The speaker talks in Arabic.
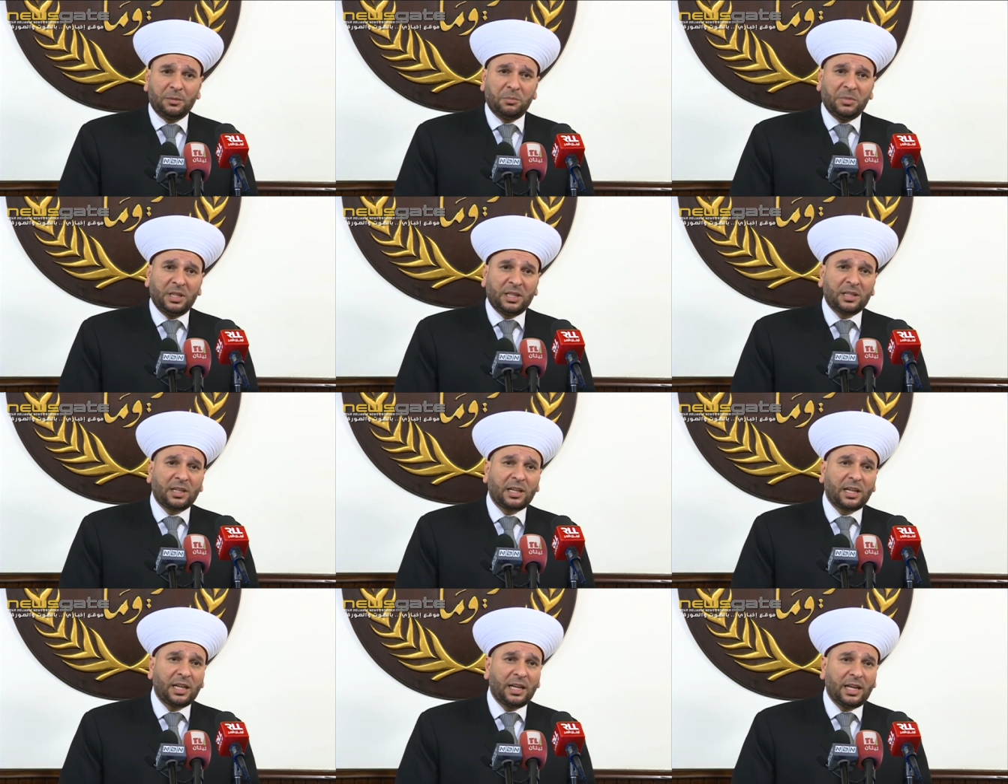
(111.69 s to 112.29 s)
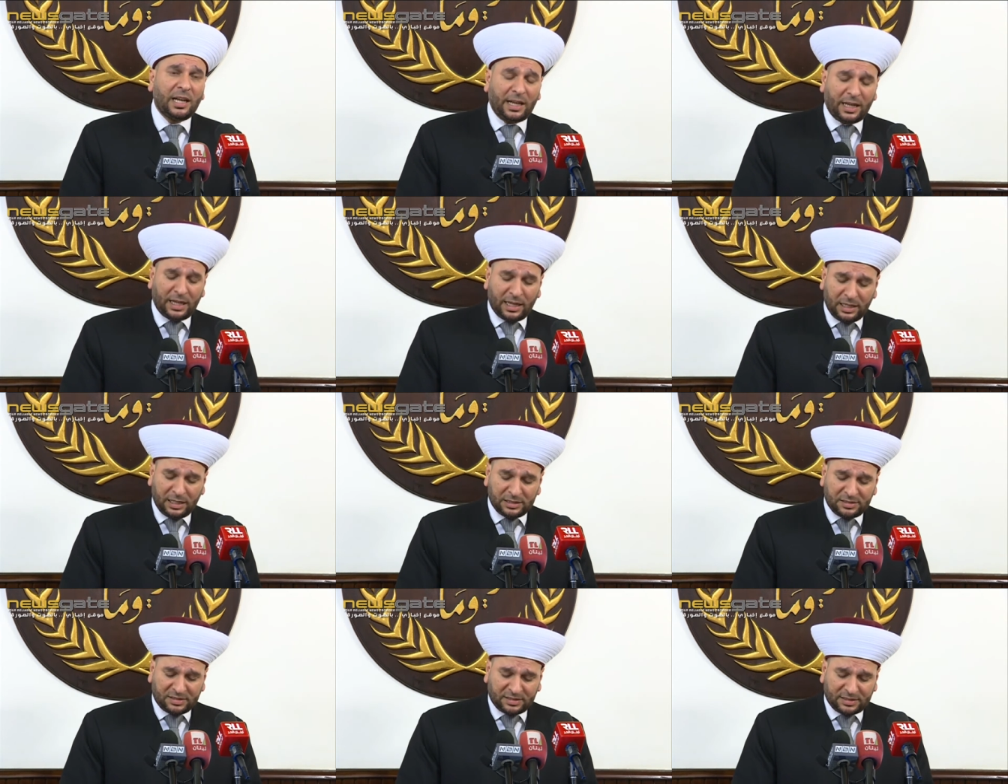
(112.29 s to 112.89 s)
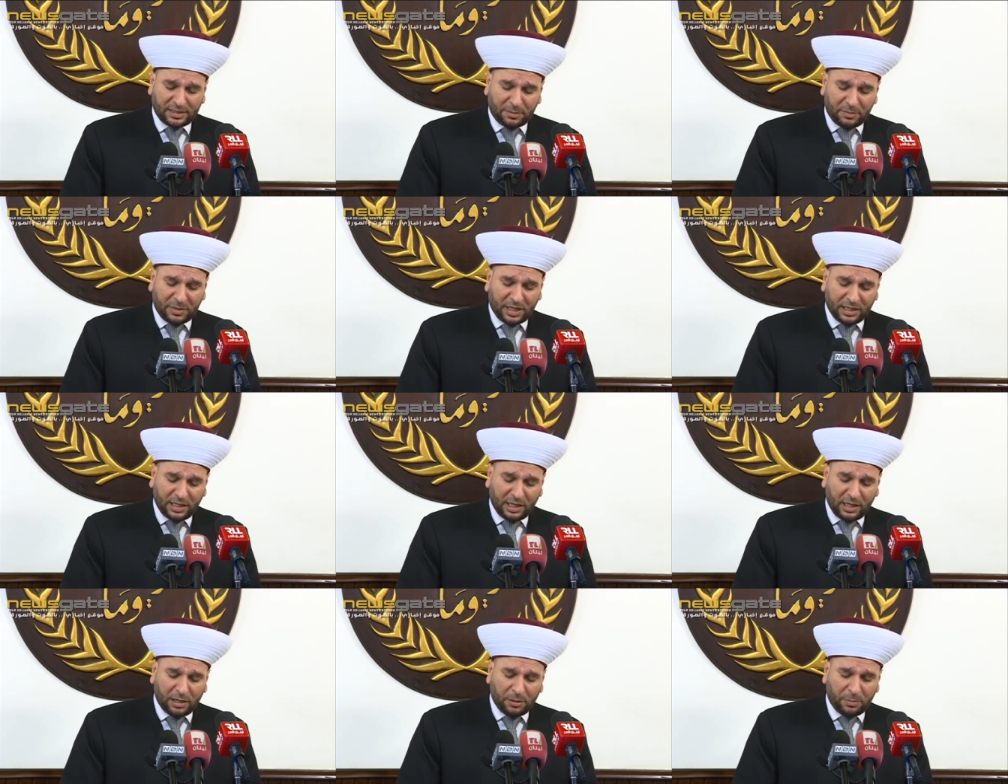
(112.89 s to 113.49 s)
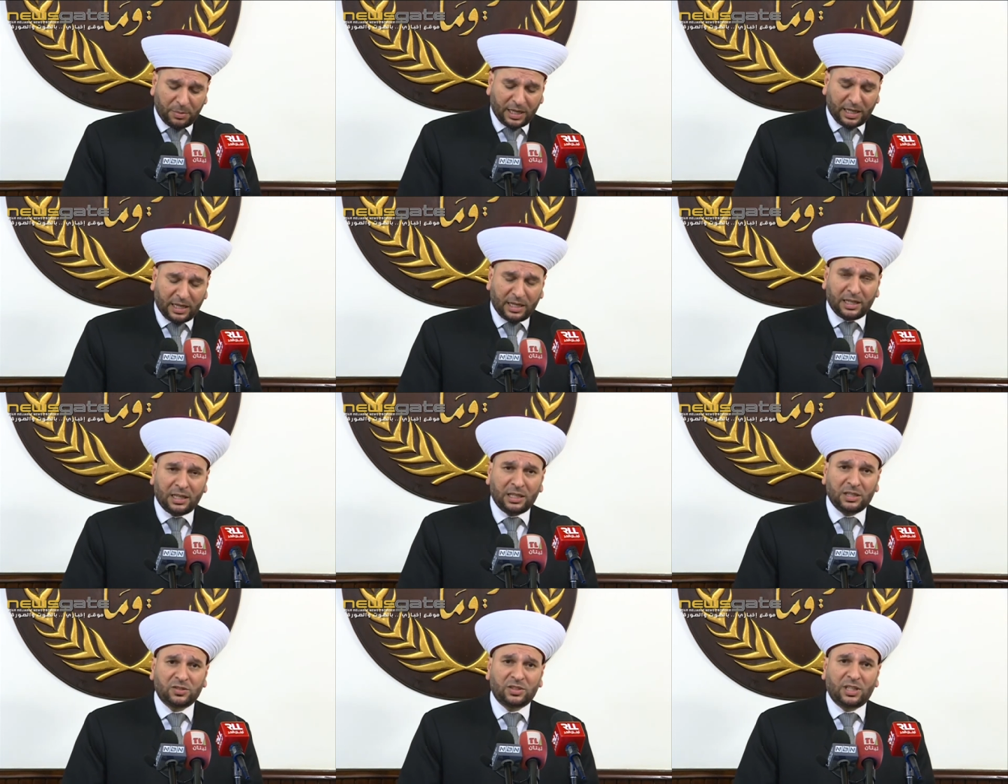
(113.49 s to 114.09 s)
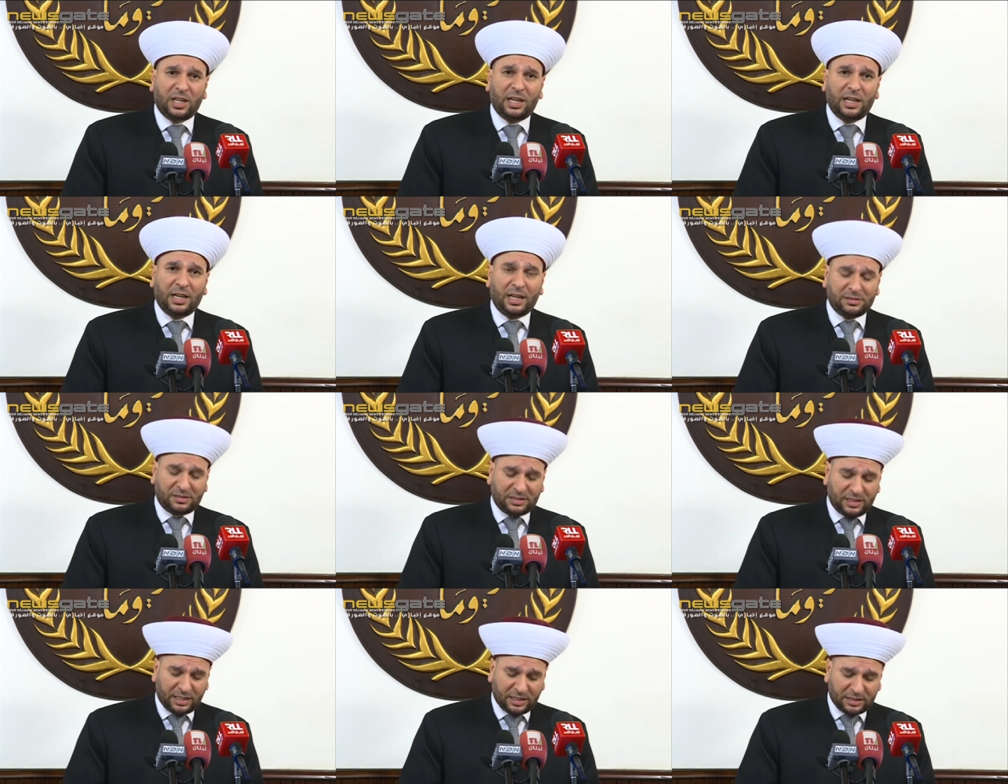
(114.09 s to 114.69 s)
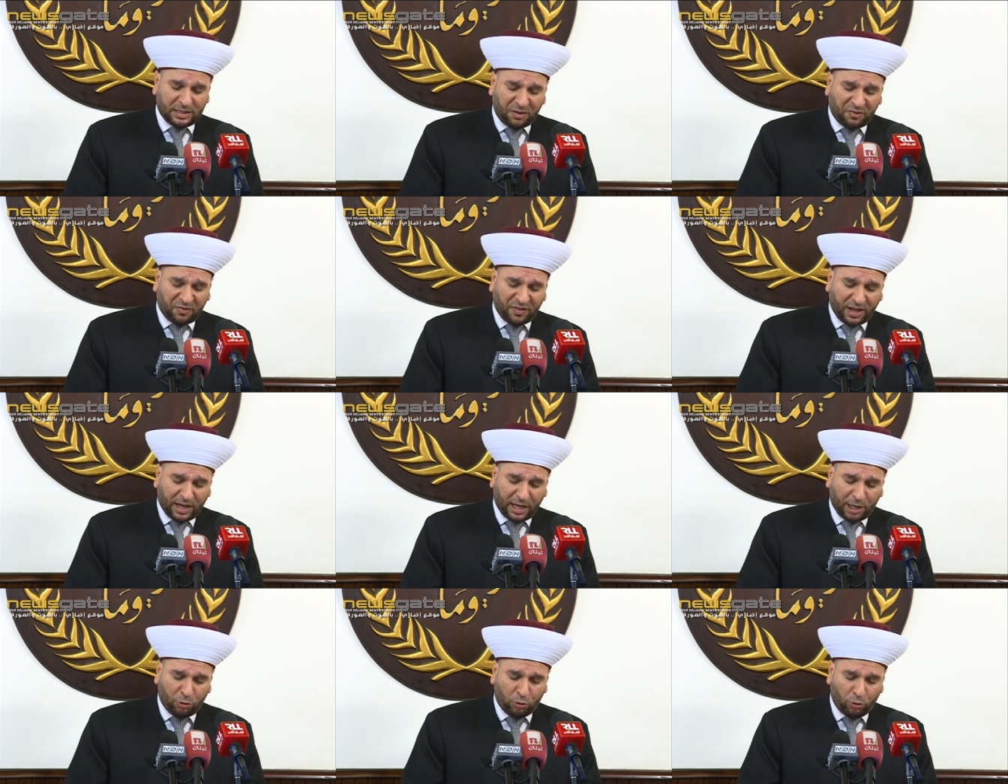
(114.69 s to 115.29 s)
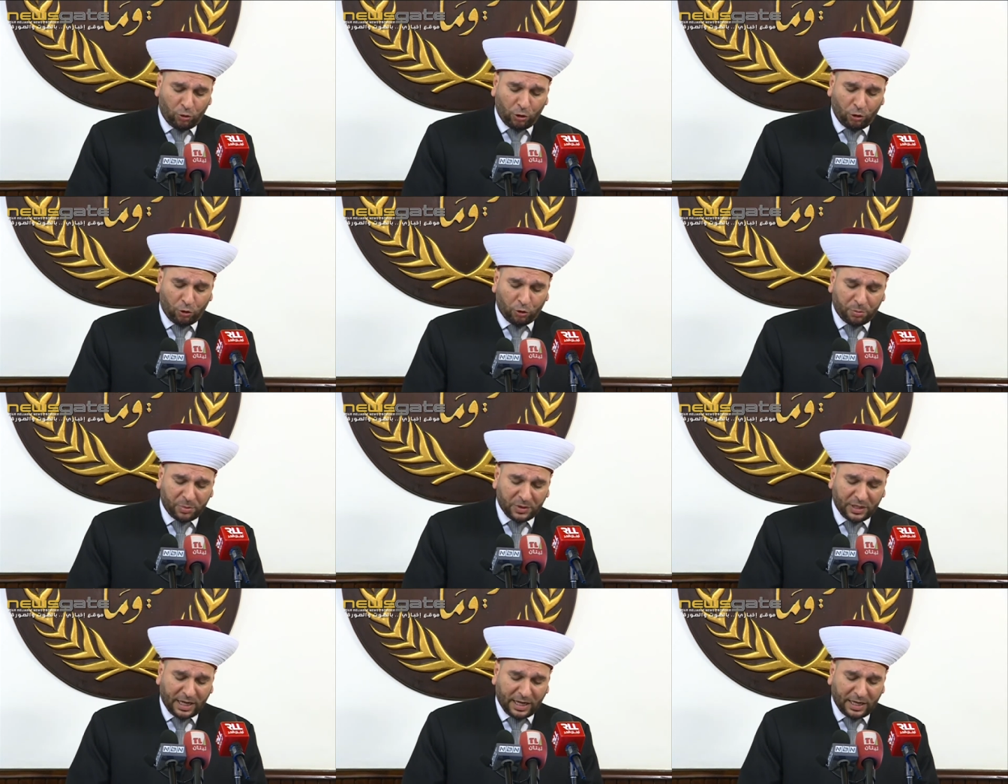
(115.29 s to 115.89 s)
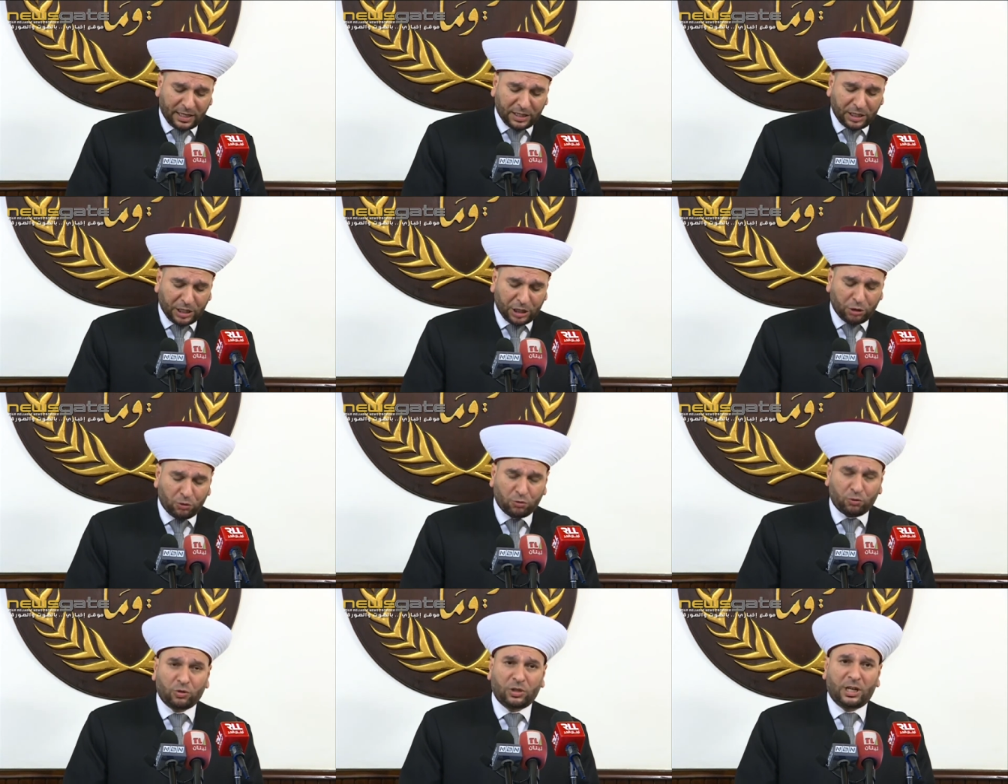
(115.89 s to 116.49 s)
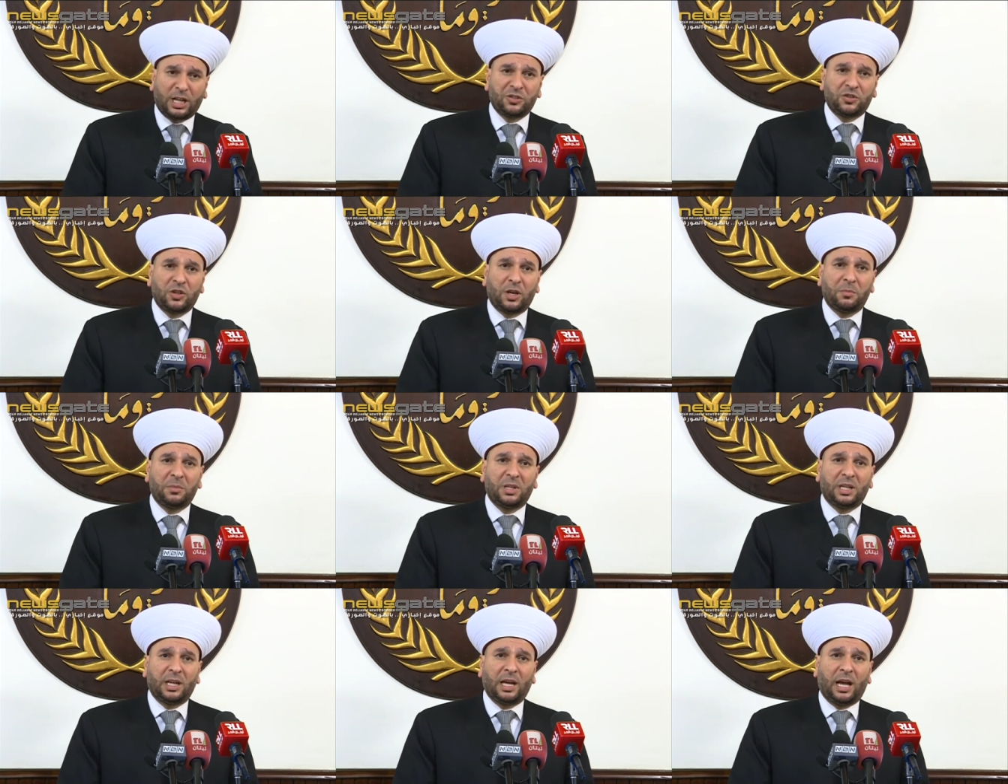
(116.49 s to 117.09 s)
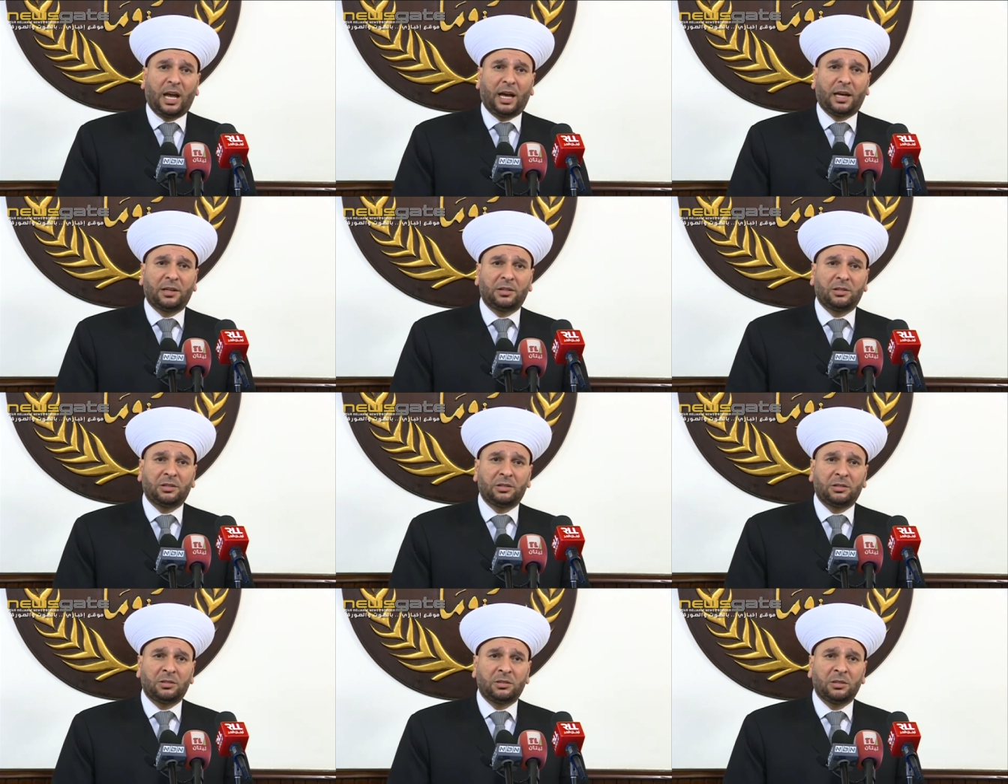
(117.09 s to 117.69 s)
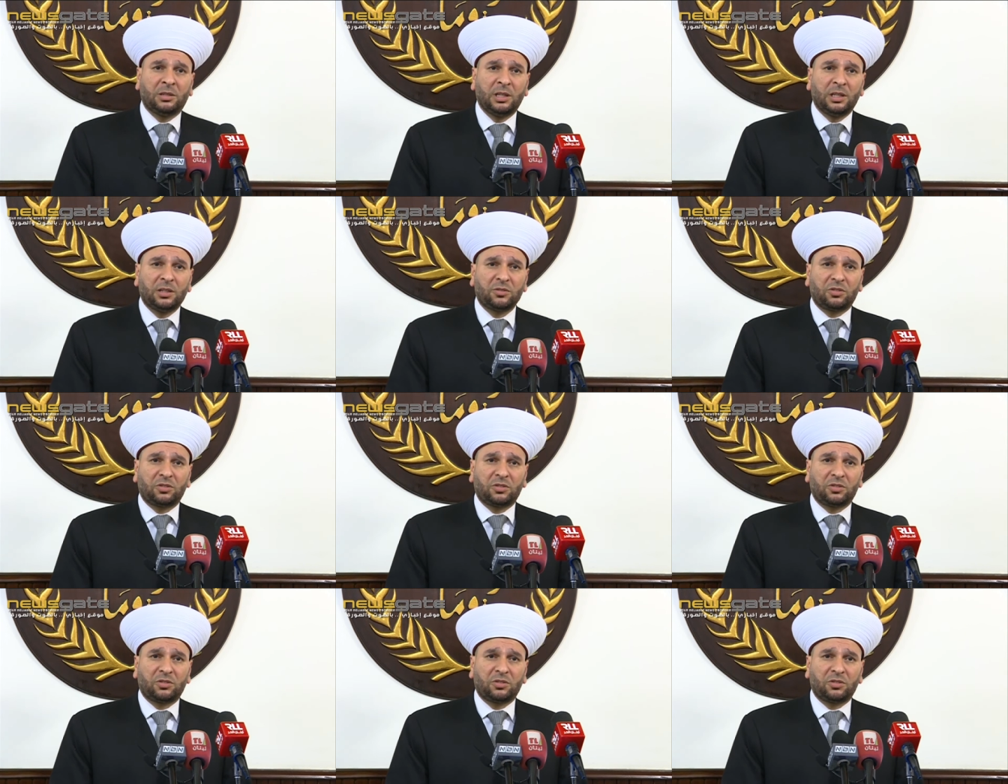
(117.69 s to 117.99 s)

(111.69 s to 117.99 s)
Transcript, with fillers: من خلال الثمن الباهظ الذي دفعه اللبنانيون جميعا